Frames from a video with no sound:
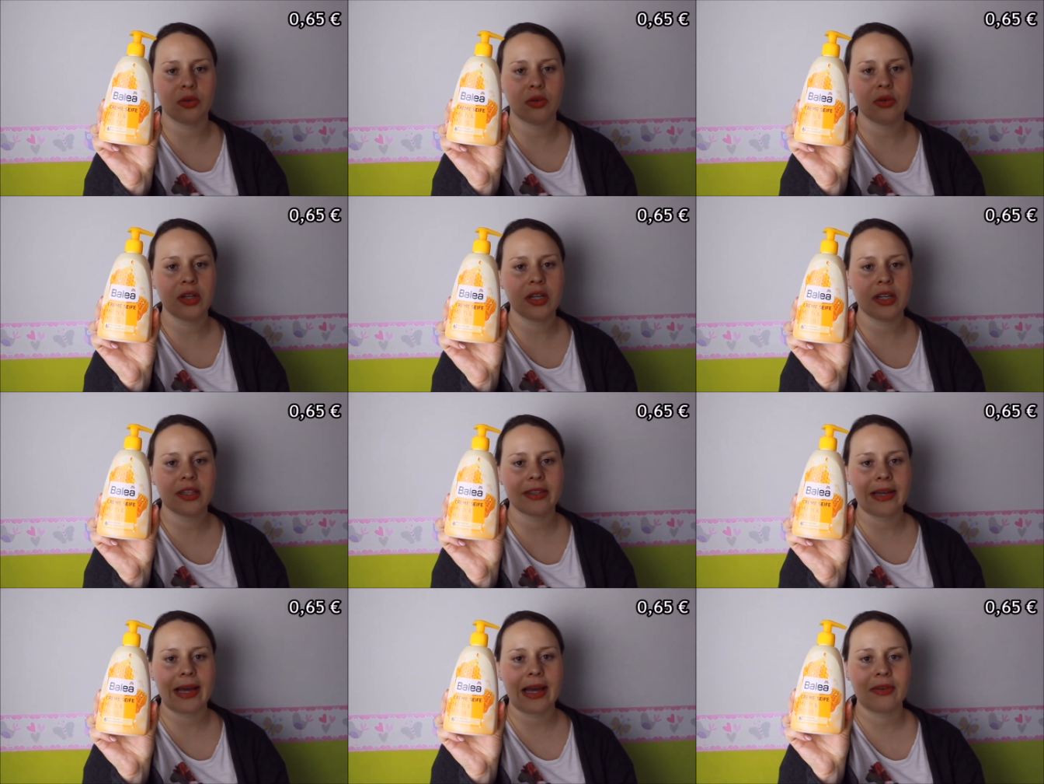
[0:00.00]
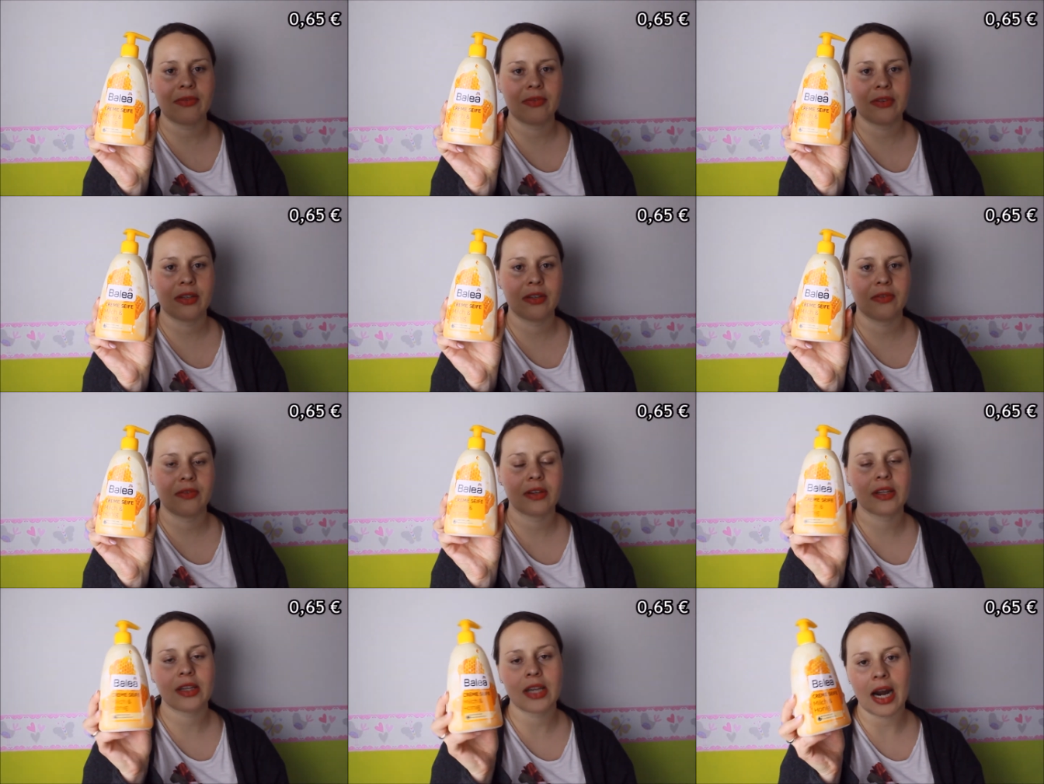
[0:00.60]
Honigseife, die
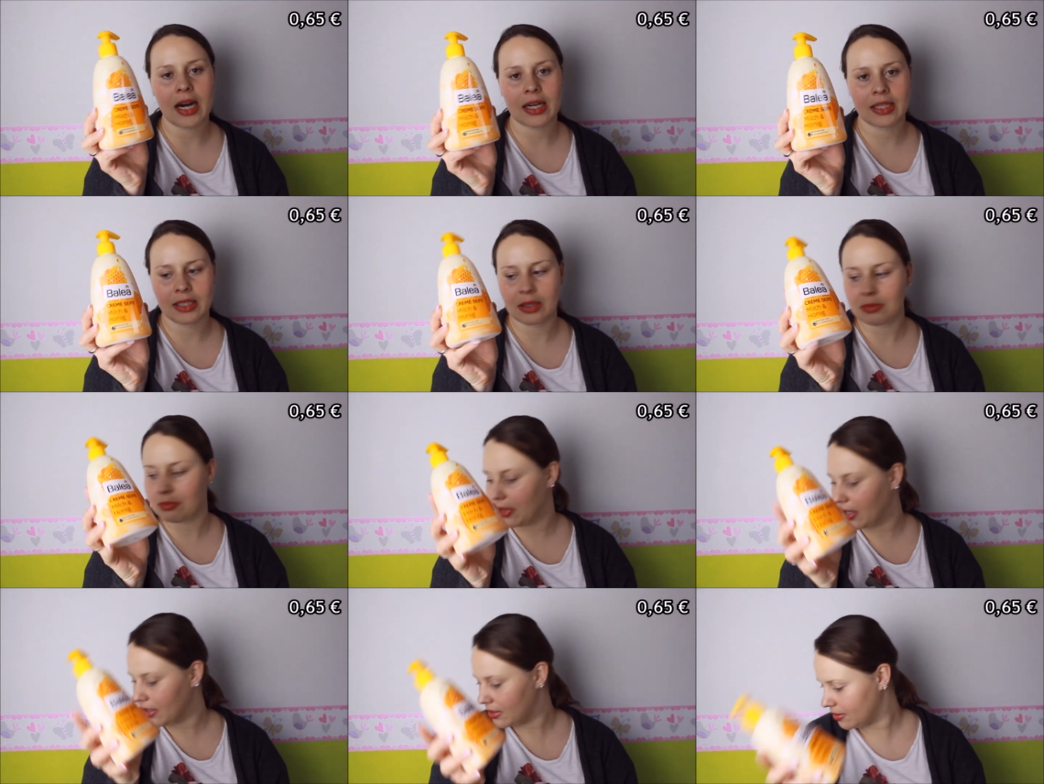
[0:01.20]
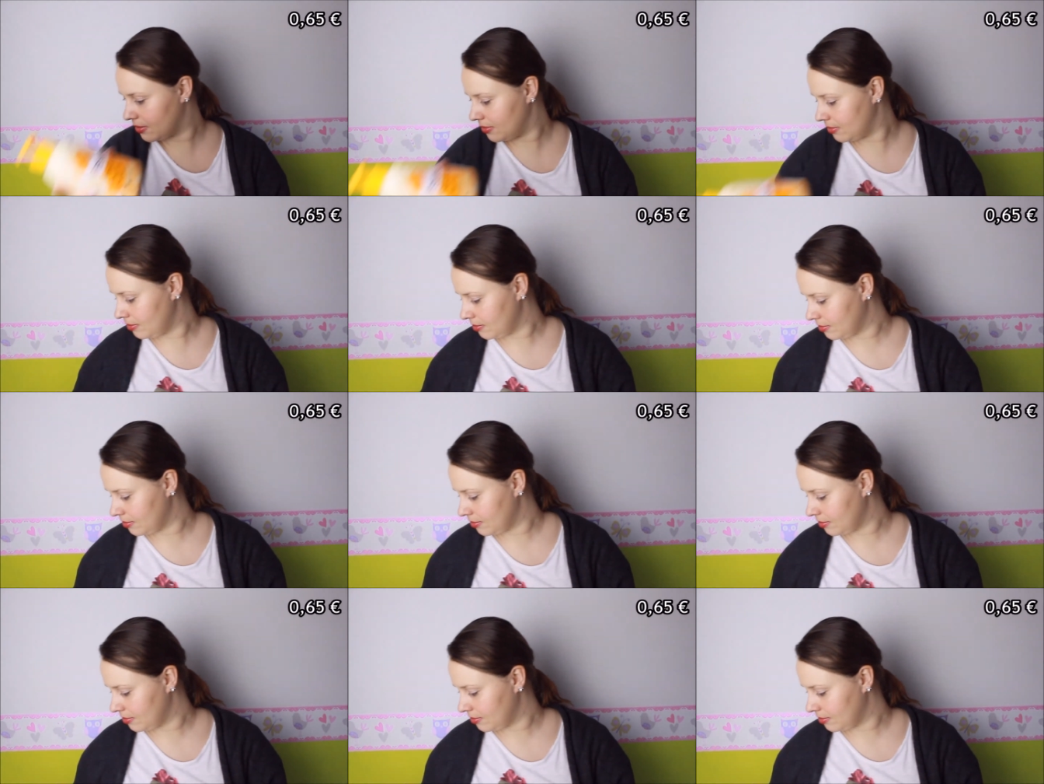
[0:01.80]
vertrage ich am besten.